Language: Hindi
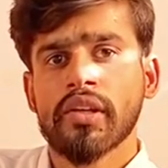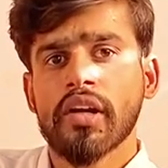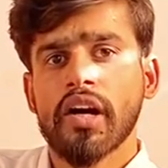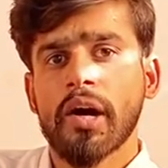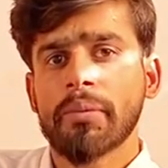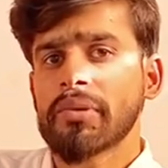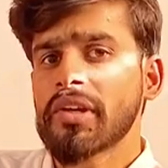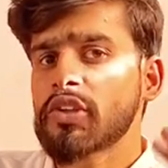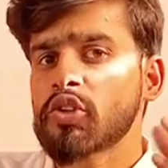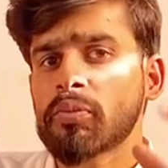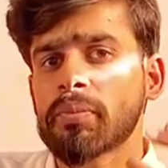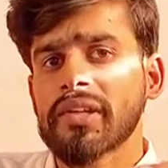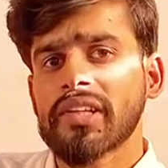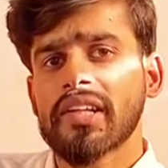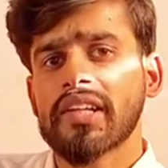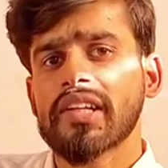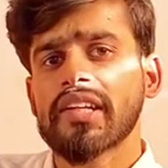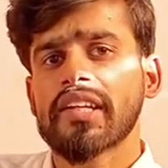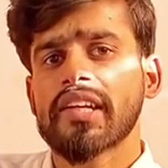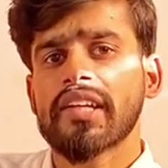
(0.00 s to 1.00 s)
अब ये तो पता
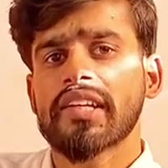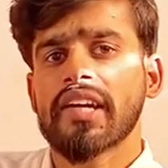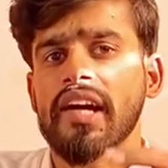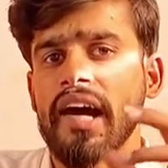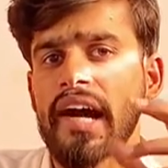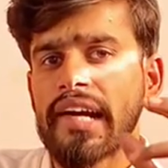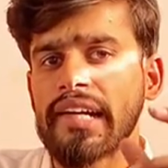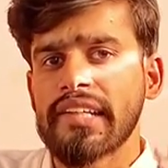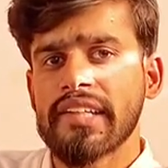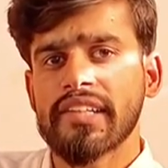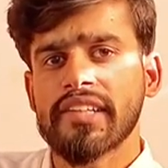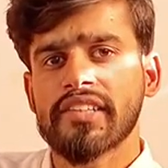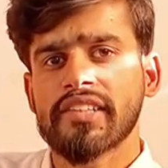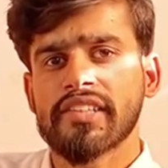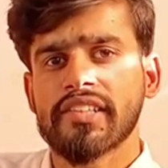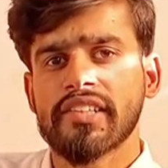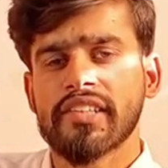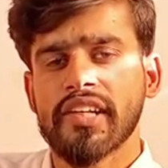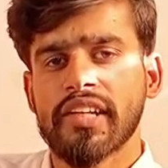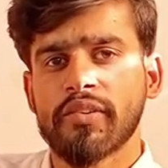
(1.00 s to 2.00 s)
नहीं कि ये आईटी की
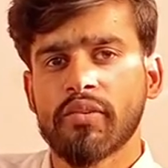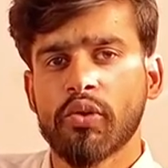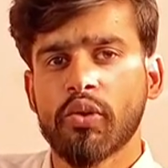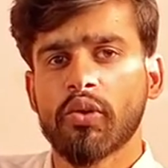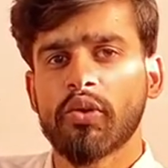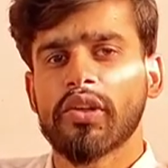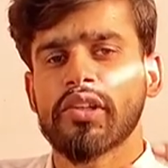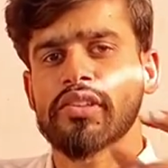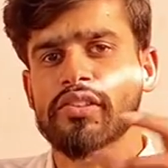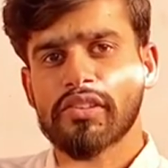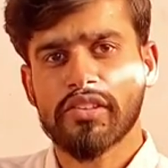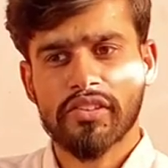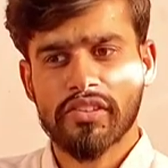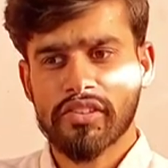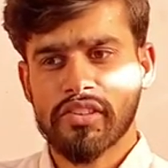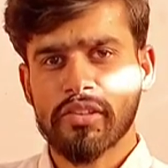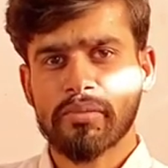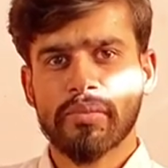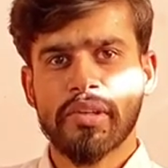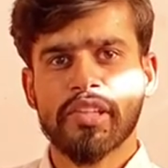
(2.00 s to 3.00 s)
सीट है वो इस
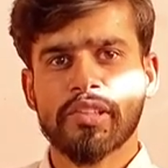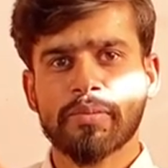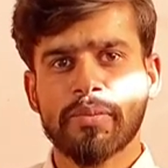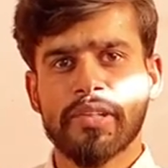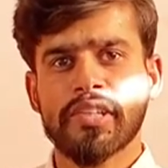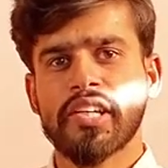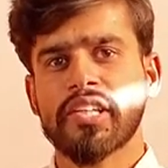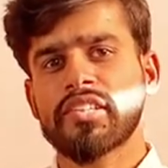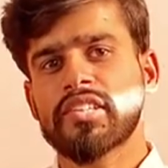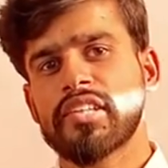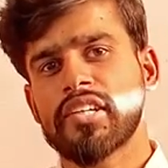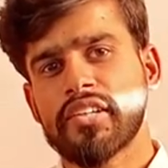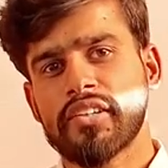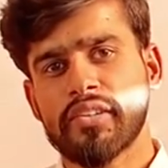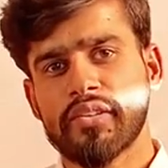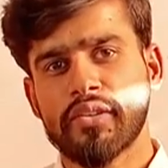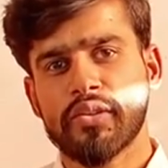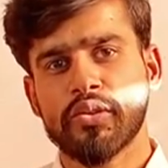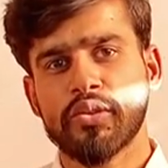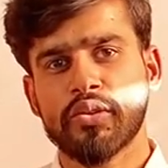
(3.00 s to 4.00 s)
डिस्ट्रिक्ट में इस पर जाती है
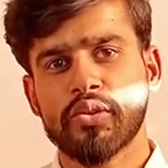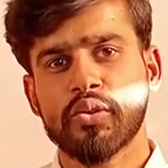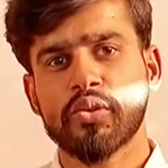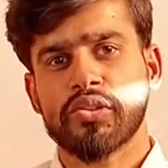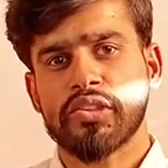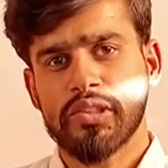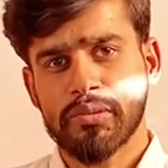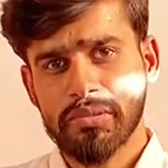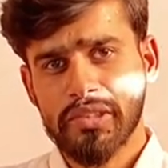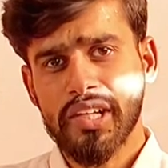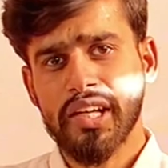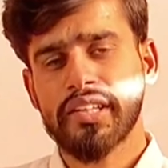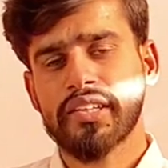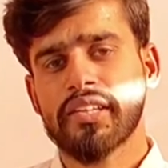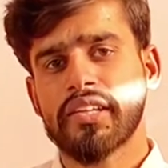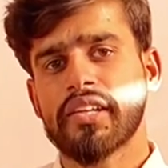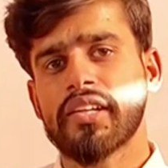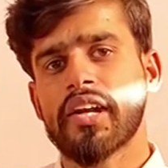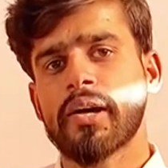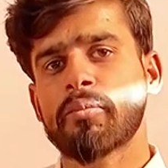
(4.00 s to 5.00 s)
तो सीम्स लाइक
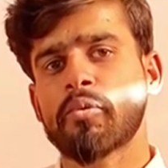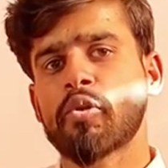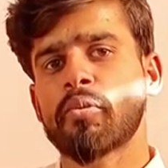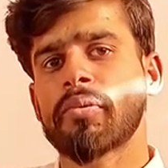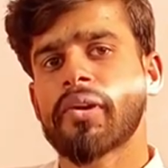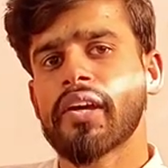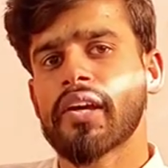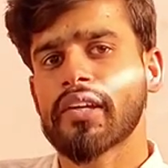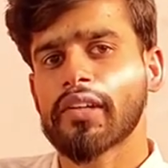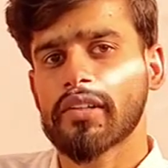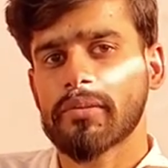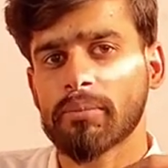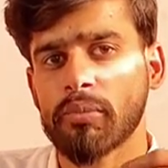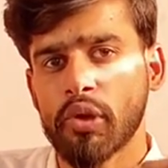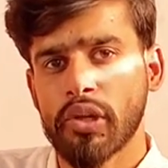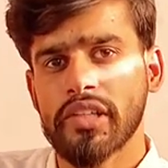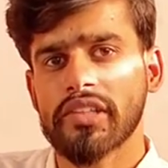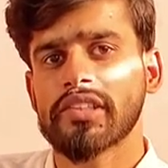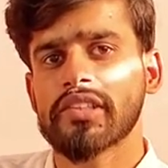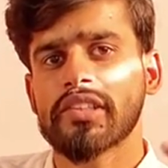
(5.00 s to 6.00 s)
दैट आपको मैं एक
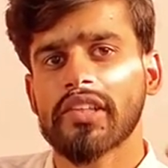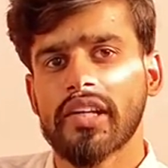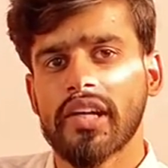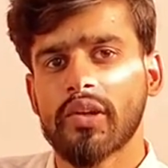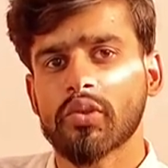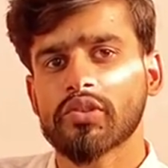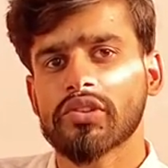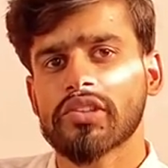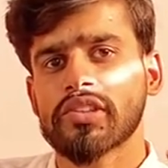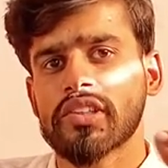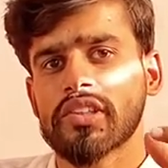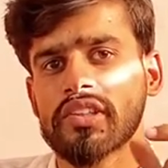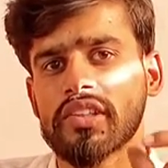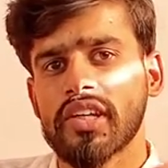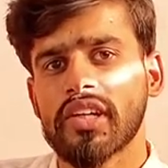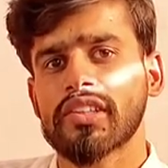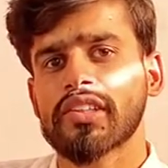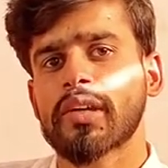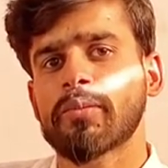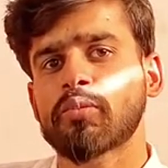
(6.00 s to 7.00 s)
पॉलिसी दे रहा हूँ जिसके
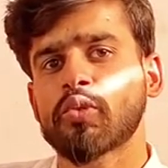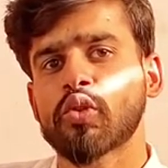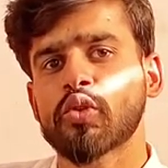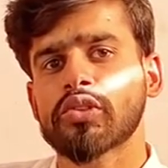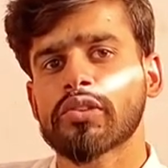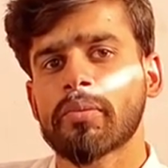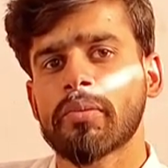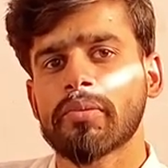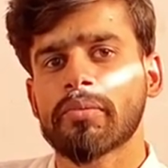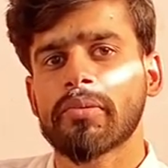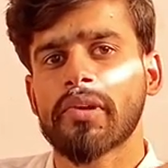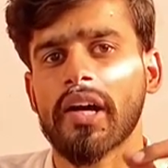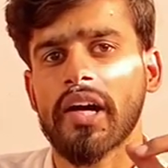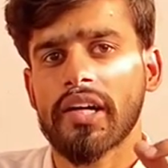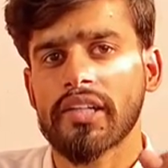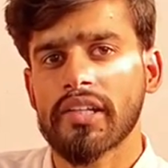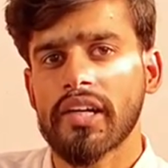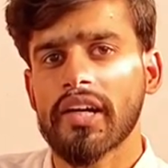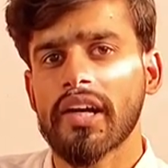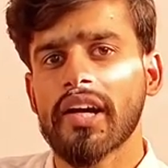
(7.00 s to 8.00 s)
तहत आपको समझ में आ
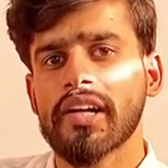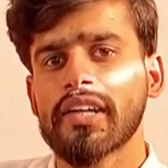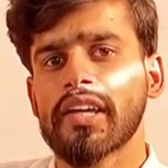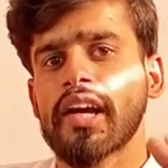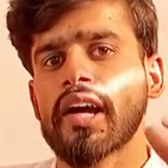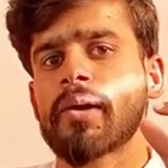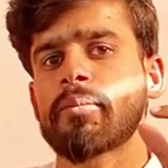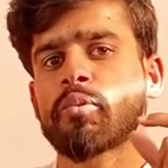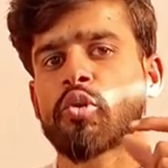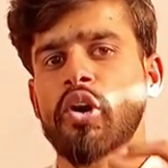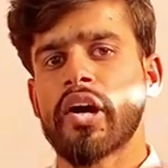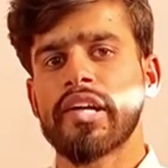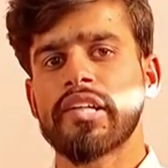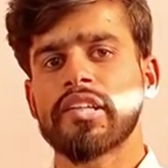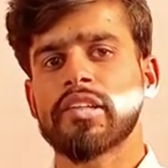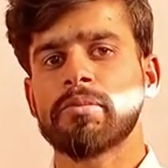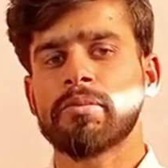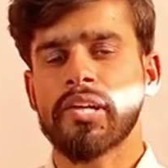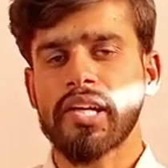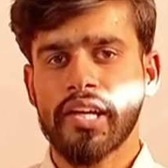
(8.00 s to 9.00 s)
जाएगा कि आपको
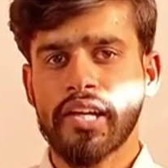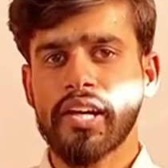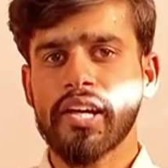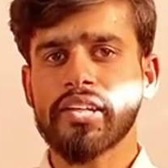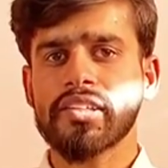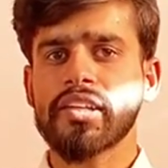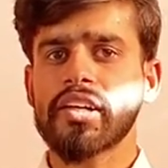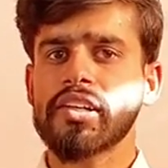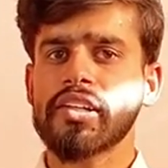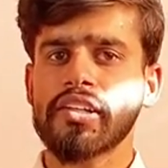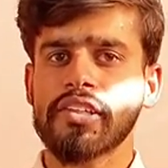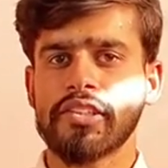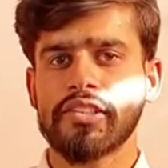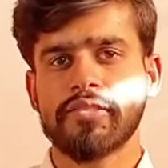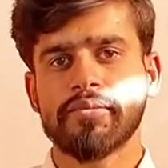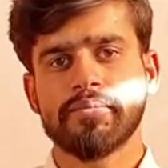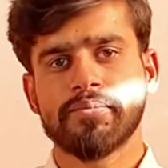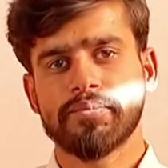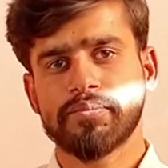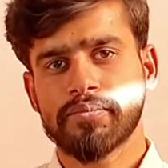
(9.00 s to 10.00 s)
आईटी मिलेगा या नहीं
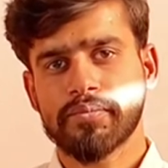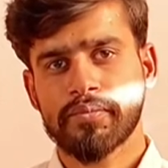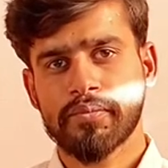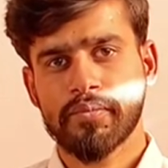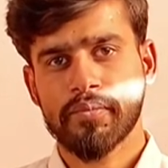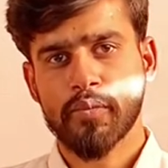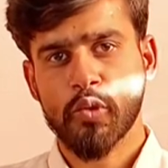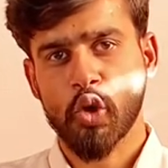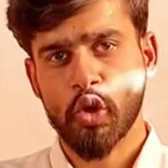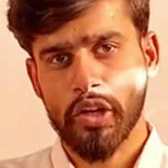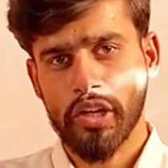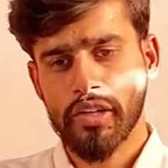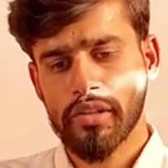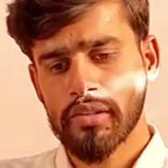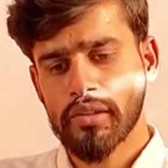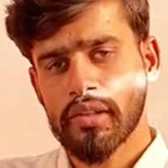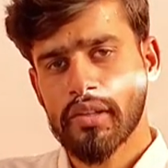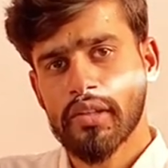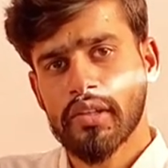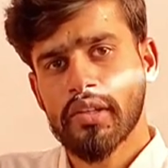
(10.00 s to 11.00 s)
ओके
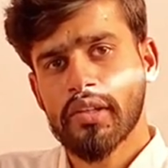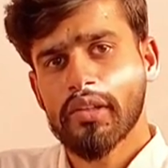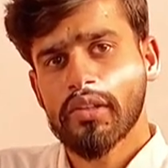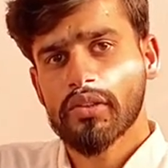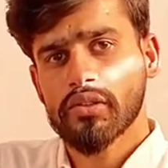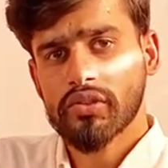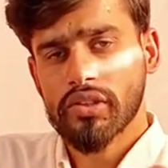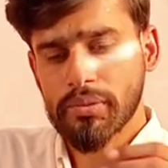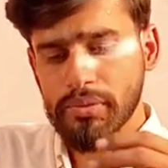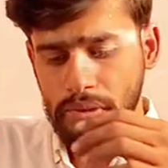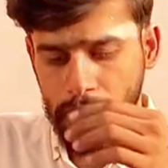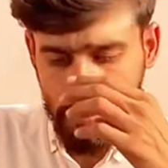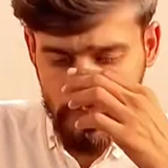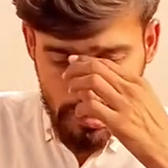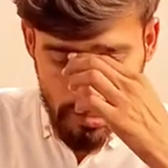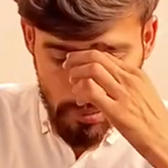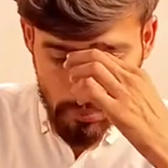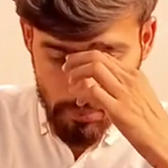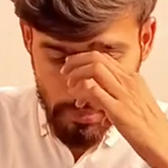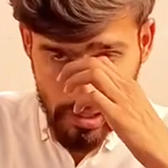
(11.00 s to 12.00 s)
सबसे
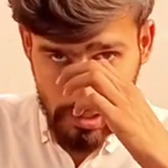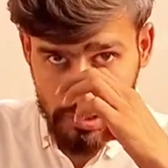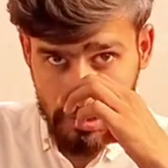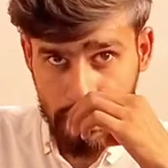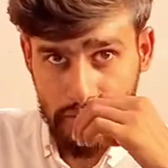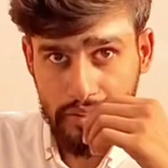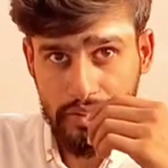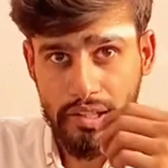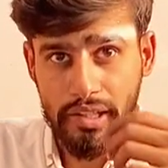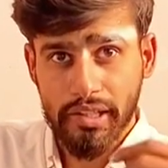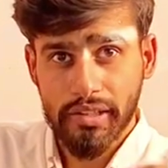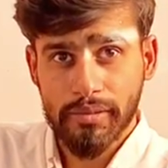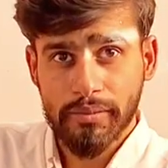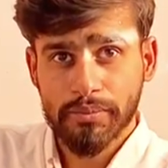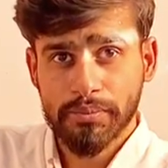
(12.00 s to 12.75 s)
पहले हम बात करते हैं